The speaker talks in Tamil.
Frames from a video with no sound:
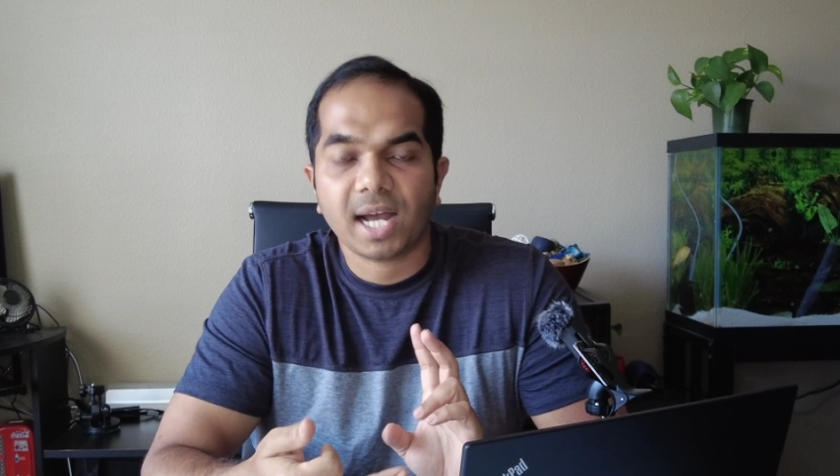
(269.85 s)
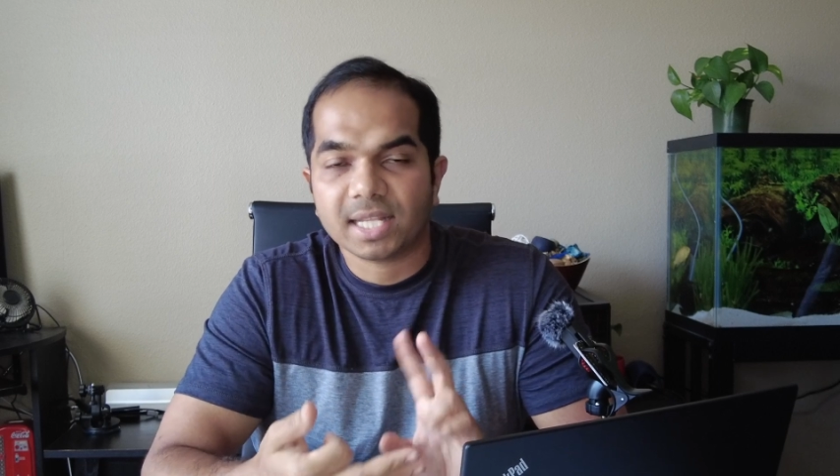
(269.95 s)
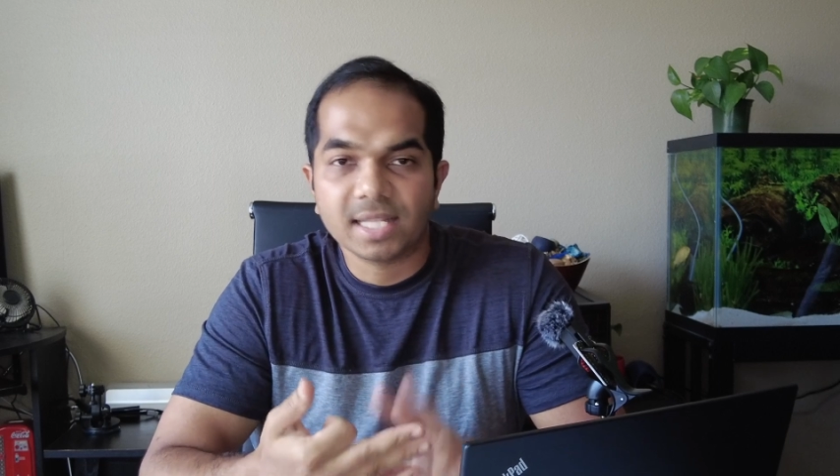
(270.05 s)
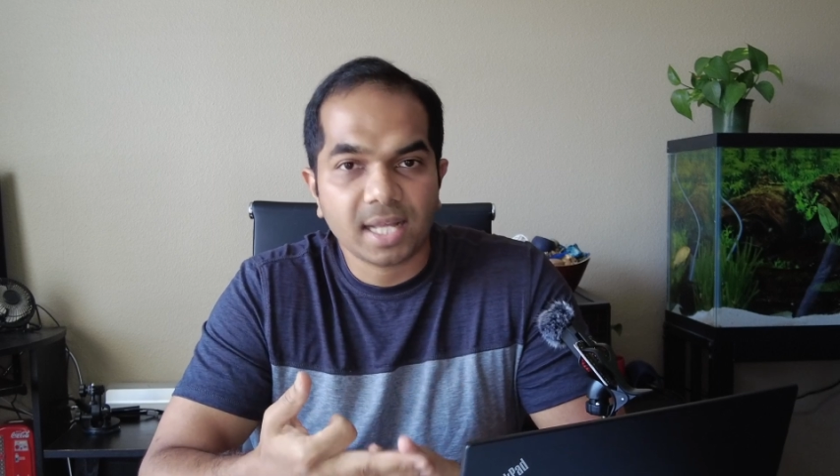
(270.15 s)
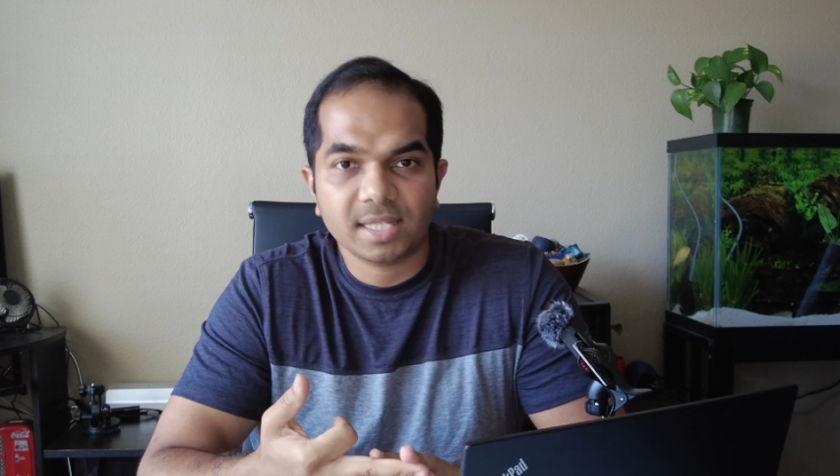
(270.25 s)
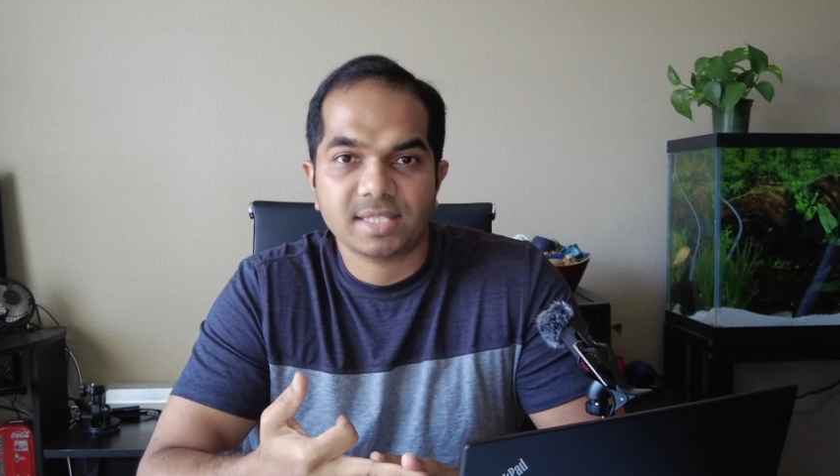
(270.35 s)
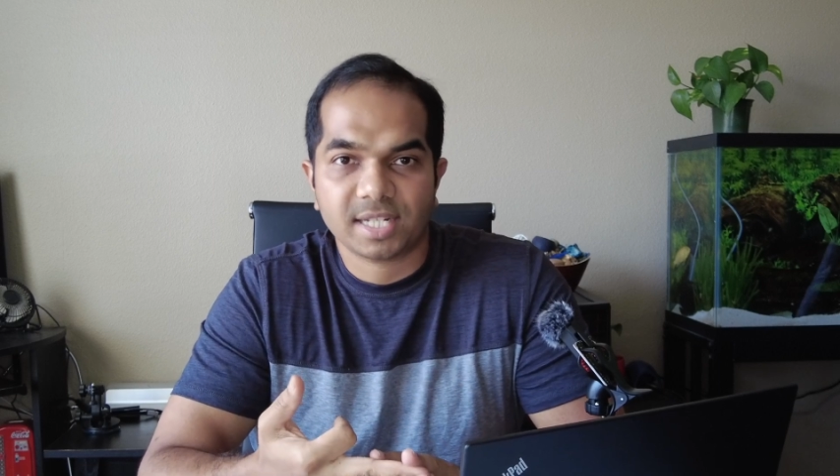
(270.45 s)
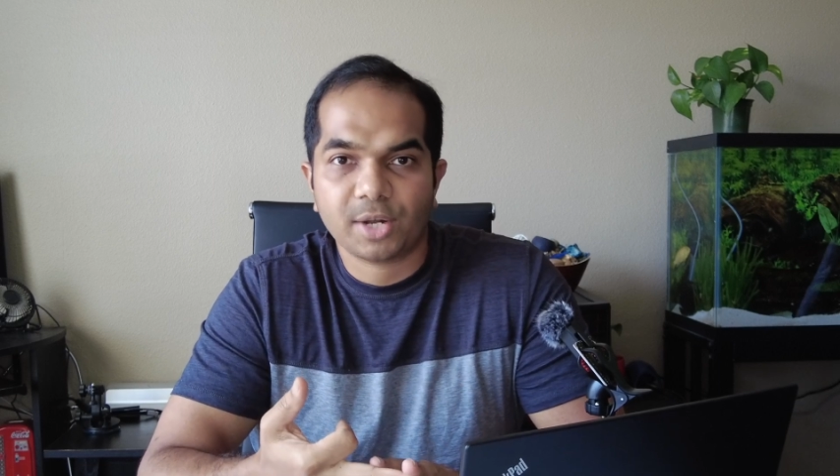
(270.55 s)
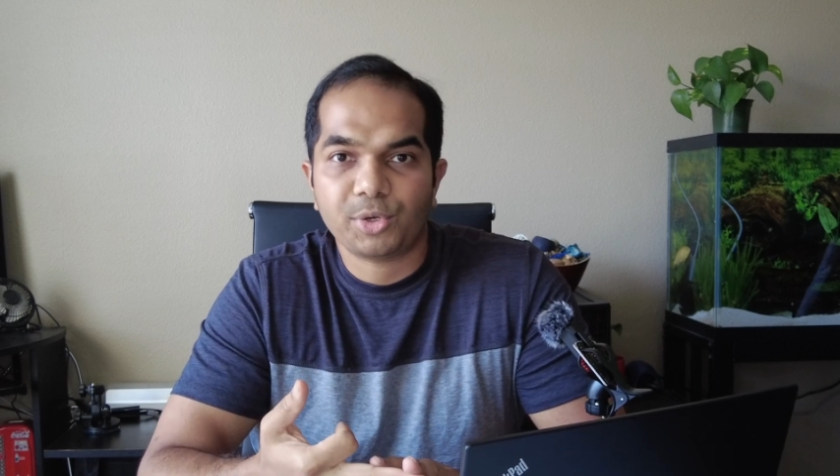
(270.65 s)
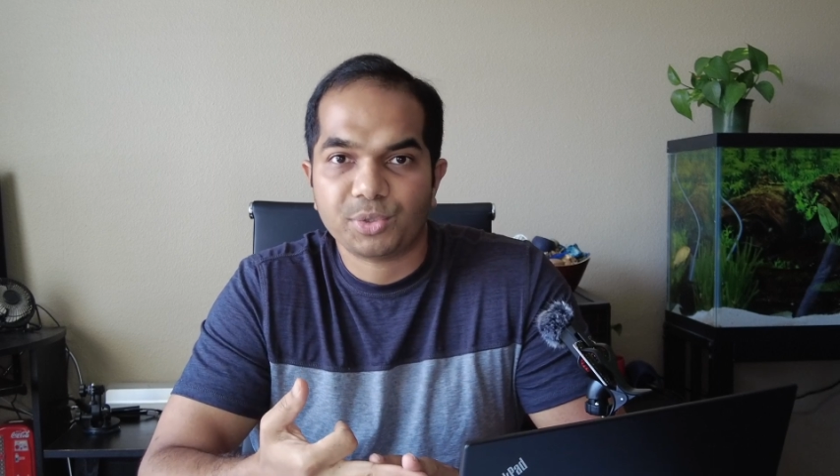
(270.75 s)
அதுதான் அந்த
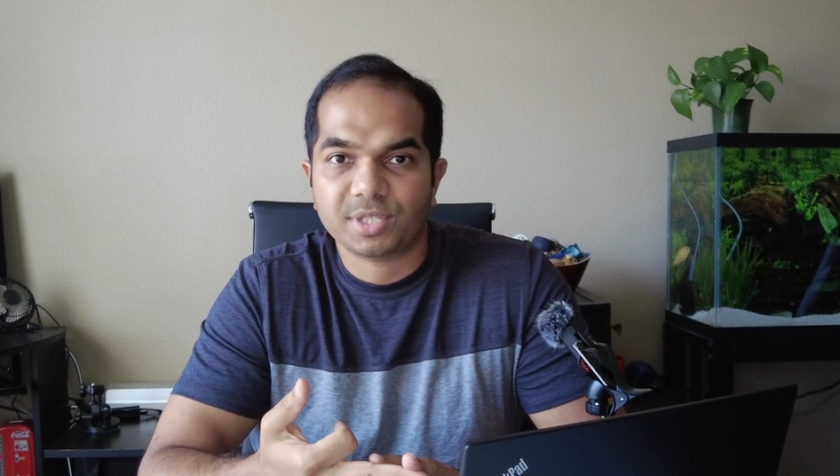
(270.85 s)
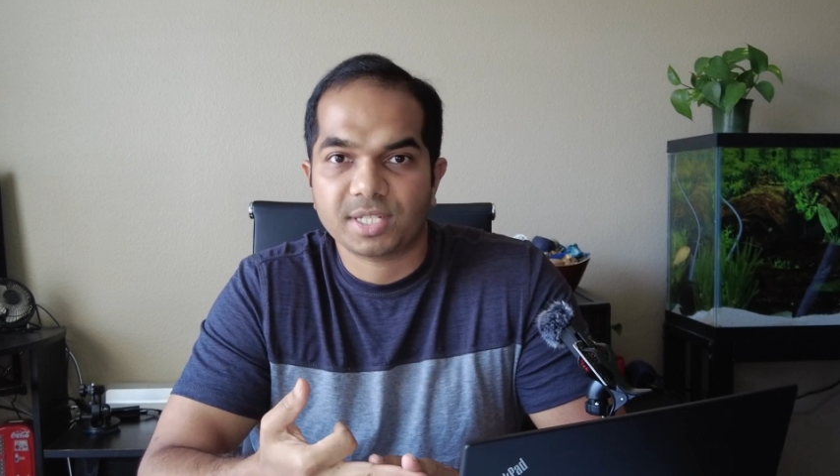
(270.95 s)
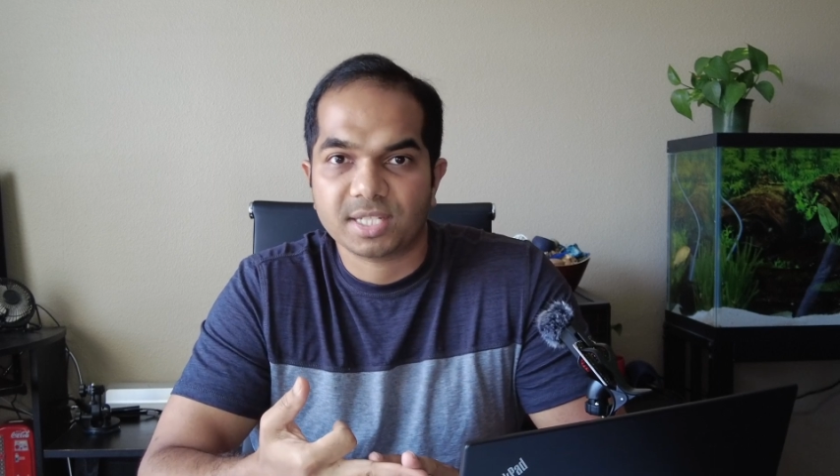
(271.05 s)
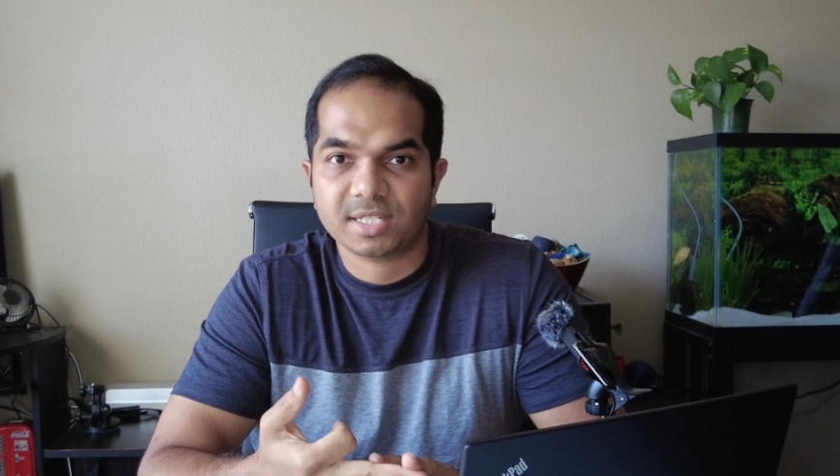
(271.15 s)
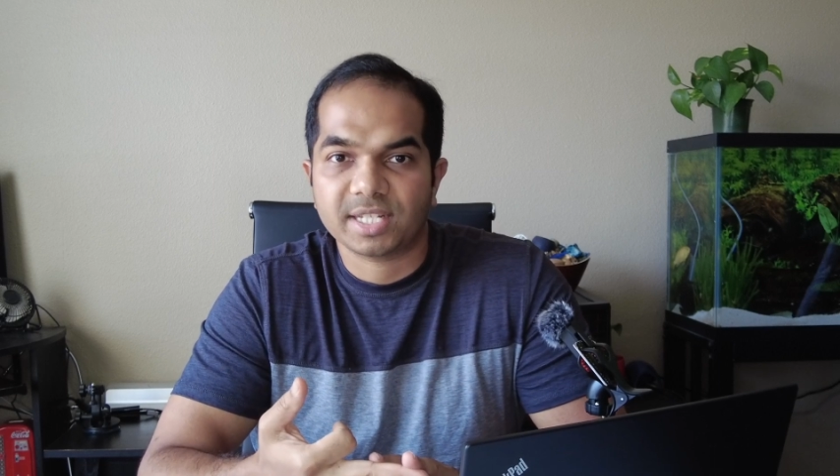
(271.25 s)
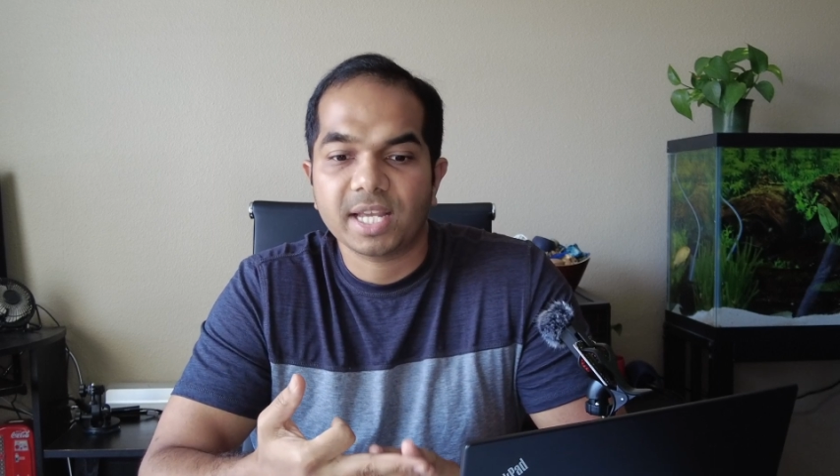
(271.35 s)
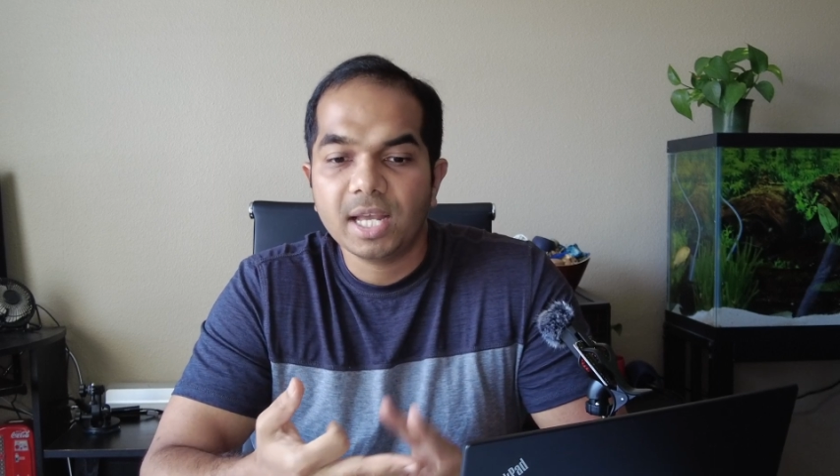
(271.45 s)
செக் அவுட் யூசர் ஜேர்னி